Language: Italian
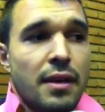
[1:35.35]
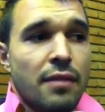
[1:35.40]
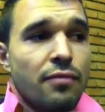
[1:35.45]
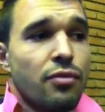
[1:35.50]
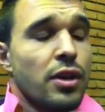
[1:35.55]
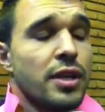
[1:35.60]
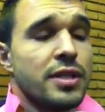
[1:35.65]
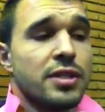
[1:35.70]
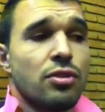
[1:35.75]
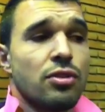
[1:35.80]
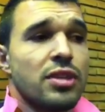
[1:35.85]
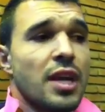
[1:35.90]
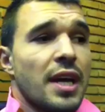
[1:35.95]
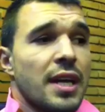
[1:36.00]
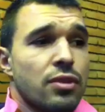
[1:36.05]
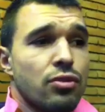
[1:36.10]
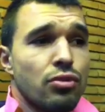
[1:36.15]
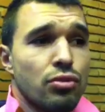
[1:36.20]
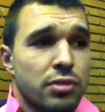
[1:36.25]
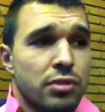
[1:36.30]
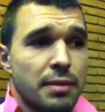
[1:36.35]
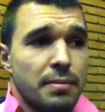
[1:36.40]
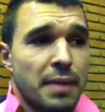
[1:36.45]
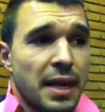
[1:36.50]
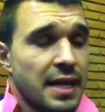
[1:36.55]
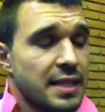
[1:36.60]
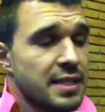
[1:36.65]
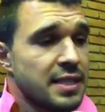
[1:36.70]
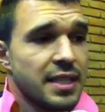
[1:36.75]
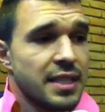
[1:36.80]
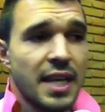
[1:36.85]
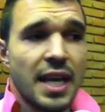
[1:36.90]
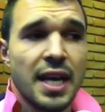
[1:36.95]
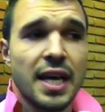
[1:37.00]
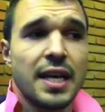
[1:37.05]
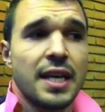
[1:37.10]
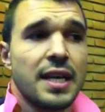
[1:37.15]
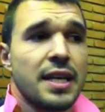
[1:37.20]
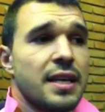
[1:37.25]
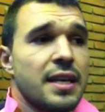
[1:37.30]
Vorrei salutare tutti,
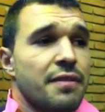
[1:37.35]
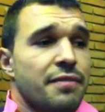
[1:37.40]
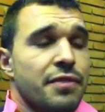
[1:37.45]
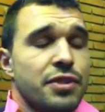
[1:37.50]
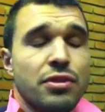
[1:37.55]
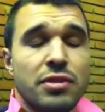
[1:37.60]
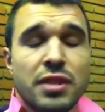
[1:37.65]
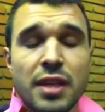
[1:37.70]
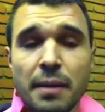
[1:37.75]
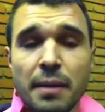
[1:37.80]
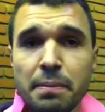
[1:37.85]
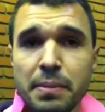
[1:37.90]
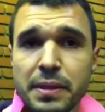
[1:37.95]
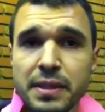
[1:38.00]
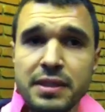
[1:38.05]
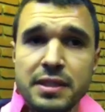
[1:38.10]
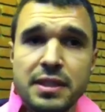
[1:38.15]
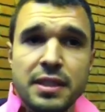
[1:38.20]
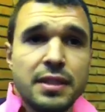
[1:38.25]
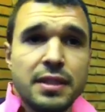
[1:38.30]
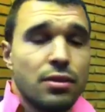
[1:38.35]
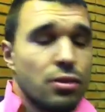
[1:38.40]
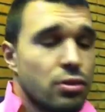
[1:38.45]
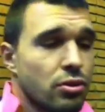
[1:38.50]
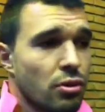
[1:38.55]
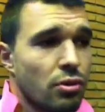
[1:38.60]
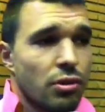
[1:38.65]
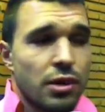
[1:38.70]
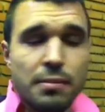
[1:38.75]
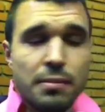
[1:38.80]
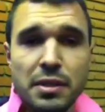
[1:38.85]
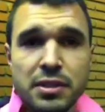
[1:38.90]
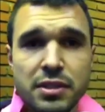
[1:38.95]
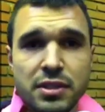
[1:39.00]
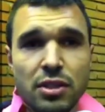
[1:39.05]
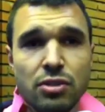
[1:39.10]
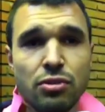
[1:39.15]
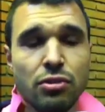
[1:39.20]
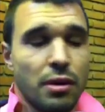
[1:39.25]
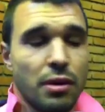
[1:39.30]
magazzinieri, fisioterapisti, dottori,
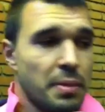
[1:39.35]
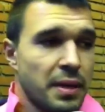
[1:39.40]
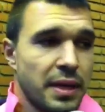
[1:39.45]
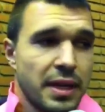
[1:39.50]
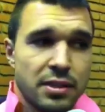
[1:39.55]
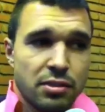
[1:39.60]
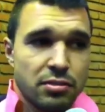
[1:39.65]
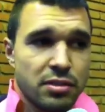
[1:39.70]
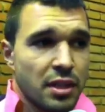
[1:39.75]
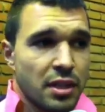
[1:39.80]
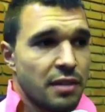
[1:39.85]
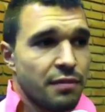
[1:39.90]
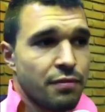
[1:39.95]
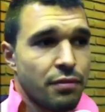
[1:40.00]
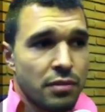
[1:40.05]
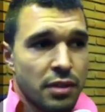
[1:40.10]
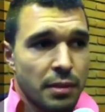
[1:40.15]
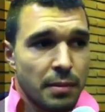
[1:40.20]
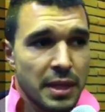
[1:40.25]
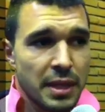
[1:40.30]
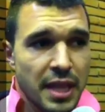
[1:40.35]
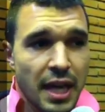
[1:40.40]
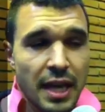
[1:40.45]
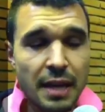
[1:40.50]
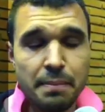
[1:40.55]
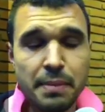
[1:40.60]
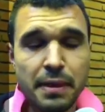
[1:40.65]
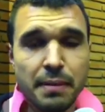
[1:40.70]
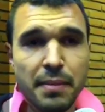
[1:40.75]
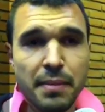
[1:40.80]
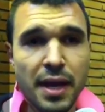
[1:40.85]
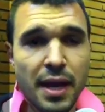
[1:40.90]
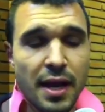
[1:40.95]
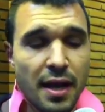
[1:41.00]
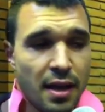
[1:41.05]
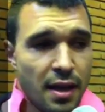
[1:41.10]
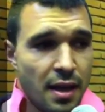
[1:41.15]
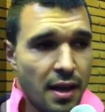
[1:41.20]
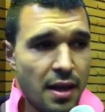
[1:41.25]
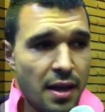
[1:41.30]
massaggiatori, perché sono stati fondamentali per me,
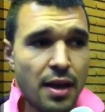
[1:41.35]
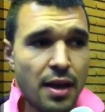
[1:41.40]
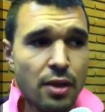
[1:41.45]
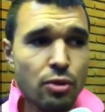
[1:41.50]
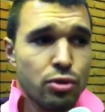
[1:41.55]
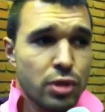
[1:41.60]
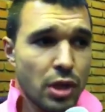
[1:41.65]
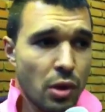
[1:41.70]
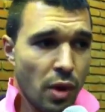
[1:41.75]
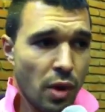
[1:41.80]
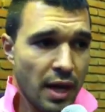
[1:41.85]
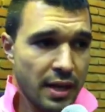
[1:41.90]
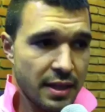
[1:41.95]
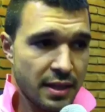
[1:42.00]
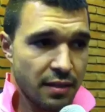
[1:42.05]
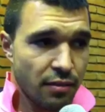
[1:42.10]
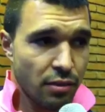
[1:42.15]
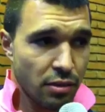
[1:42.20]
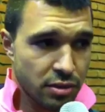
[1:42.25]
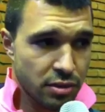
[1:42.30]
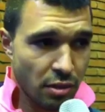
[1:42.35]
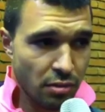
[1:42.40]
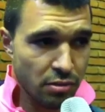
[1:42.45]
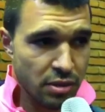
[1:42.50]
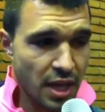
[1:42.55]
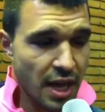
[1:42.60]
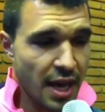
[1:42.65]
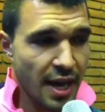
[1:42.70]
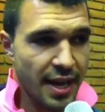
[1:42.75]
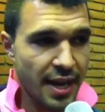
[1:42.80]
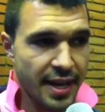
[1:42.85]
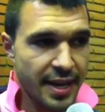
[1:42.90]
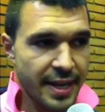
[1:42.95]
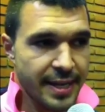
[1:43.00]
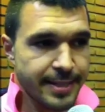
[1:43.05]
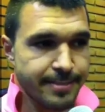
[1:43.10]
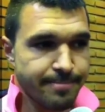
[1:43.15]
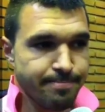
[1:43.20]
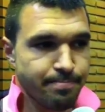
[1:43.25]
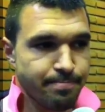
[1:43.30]
tutti quanti. Voglio
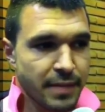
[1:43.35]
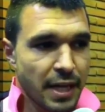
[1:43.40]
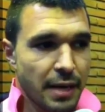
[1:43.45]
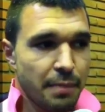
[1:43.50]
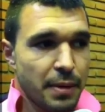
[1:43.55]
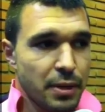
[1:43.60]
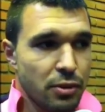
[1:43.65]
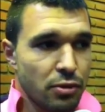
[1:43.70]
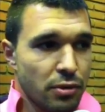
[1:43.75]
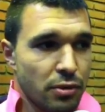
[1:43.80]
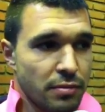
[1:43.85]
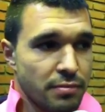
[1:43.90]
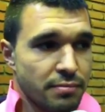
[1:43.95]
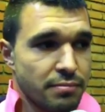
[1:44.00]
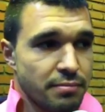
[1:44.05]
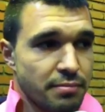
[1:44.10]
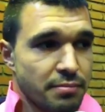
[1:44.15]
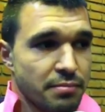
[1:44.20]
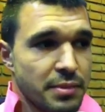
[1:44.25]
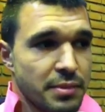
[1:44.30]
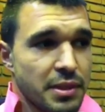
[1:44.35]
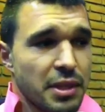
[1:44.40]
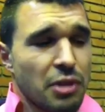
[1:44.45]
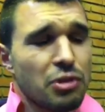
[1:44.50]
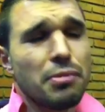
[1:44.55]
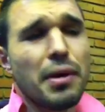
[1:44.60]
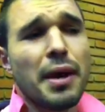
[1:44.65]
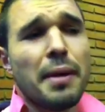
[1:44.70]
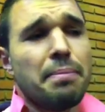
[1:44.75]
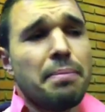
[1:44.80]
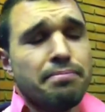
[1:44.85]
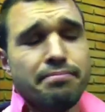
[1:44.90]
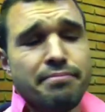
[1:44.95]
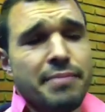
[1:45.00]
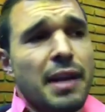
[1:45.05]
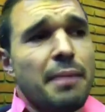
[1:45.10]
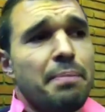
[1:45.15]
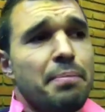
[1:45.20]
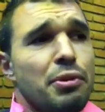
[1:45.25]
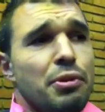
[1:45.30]
salutare, ripeto, secondo me
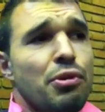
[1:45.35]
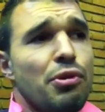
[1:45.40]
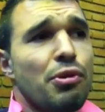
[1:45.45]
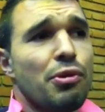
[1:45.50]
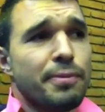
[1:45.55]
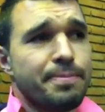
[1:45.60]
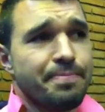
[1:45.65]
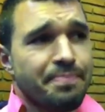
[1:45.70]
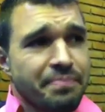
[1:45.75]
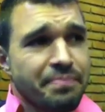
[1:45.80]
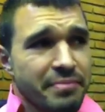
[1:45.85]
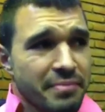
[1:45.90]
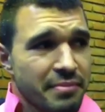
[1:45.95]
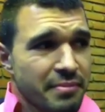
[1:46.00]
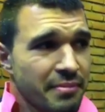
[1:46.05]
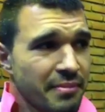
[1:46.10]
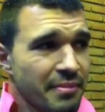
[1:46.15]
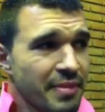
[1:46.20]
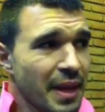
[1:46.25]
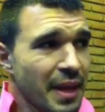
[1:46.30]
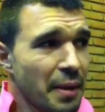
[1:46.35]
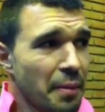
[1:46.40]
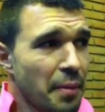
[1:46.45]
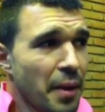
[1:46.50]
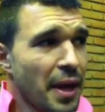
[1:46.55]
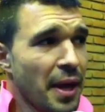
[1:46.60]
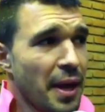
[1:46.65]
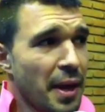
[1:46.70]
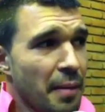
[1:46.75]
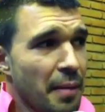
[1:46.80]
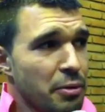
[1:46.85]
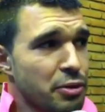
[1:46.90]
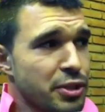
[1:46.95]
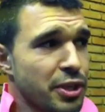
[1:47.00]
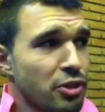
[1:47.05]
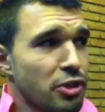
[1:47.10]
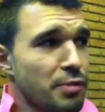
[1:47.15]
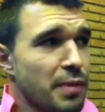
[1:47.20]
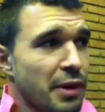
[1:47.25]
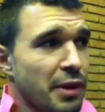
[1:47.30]
il più più
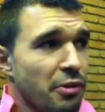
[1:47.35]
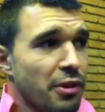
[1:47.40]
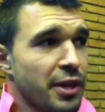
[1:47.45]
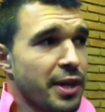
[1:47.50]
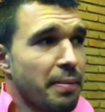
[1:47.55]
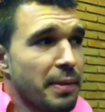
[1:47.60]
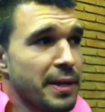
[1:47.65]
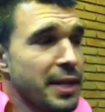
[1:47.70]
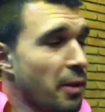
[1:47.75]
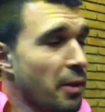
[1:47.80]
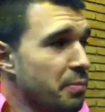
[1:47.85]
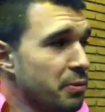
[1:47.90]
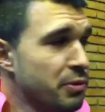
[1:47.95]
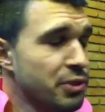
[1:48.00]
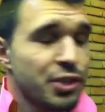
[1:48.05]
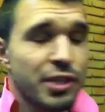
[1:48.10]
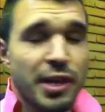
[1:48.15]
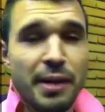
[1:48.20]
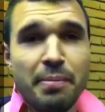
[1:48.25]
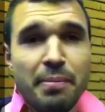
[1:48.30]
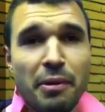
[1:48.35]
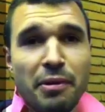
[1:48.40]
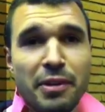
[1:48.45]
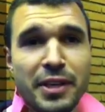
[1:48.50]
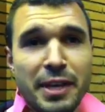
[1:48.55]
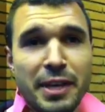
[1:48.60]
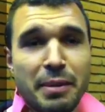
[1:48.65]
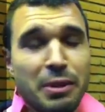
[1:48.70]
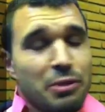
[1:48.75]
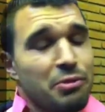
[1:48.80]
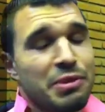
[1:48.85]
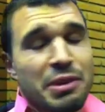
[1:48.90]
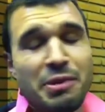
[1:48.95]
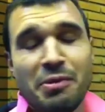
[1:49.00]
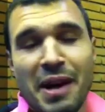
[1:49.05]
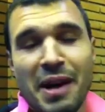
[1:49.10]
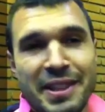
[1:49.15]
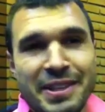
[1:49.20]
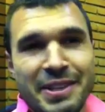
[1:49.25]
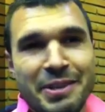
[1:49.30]
secondo me quello che prendiamo più in giro è Paolino, ma tutti
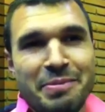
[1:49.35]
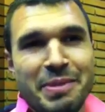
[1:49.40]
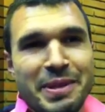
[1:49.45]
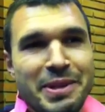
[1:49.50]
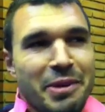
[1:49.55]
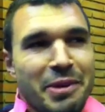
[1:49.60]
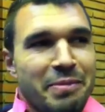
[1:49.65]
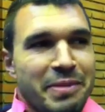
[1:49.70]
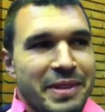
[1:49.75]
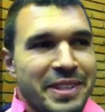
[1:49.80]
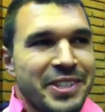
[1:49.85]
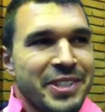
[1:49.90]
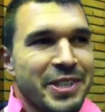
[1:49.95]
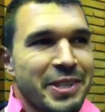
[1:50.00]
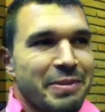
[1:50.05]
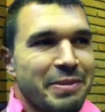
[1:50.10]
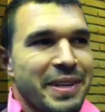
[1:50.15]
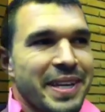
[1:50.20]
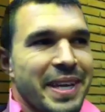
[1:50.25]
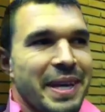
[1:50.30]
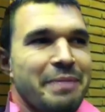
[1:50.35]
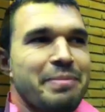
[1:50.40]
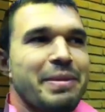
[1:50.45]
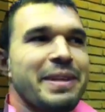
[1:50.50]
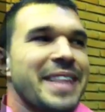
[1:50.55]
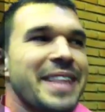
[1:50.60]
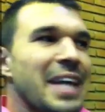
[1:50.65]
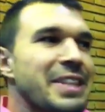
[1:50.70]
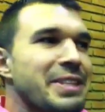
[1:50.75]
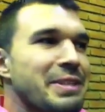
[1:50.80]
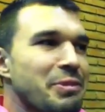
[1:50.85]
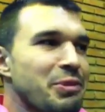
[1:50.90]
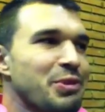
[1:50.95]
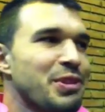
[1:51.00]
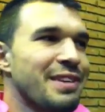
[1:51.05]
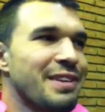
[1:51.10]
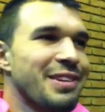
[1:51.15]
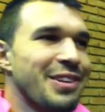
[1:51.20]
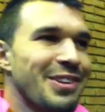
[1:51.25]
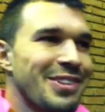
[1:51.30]
quanti lo prendiamo per giro perché per tanti
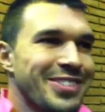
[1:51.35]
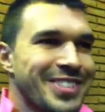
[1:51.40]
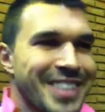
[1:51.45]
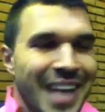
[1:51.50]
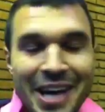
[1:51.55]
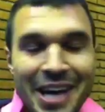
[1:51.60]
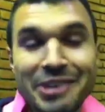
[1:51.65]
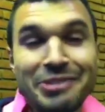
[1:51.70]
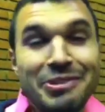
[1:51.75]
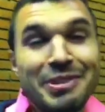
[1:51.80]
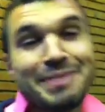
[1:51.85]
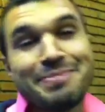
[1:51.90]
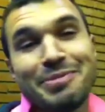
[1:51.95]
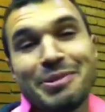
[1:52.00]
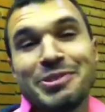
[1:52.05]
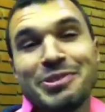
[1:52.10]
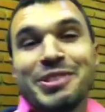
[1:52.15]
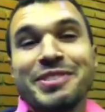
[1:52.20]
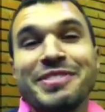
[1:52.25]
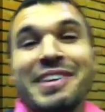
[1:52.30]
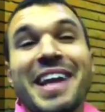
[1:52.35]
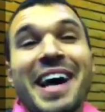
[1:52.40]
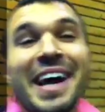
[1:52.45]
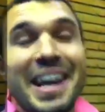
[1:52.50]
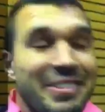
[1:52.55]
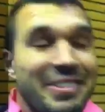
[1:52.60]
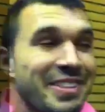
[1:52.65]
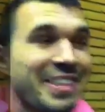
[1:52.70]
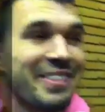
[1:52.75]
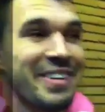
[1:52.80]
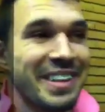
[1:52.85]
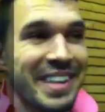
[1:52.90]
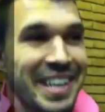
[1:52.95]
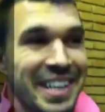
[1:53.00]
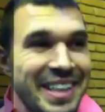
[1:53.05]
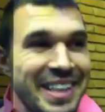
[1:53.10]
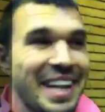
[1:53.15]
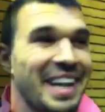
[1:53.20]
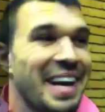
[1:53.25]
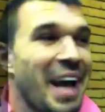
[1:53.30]
motivi, lui lo sa, io non li posso svelare qui davanti
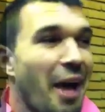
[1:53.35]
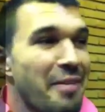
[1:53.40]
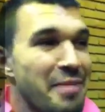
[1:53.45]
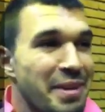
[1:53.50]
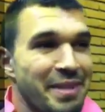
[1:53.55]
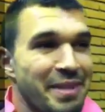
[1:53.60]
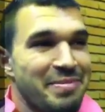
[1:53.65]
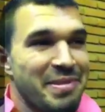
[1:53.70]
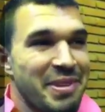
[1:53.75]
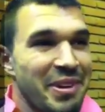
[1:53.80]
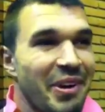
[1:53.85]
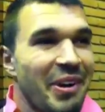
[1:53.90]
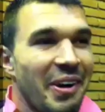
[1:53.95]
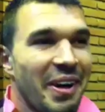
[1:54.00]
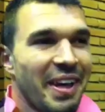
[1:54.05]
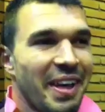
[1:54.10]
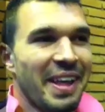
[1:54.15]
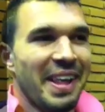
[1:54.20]
alla telecamera, però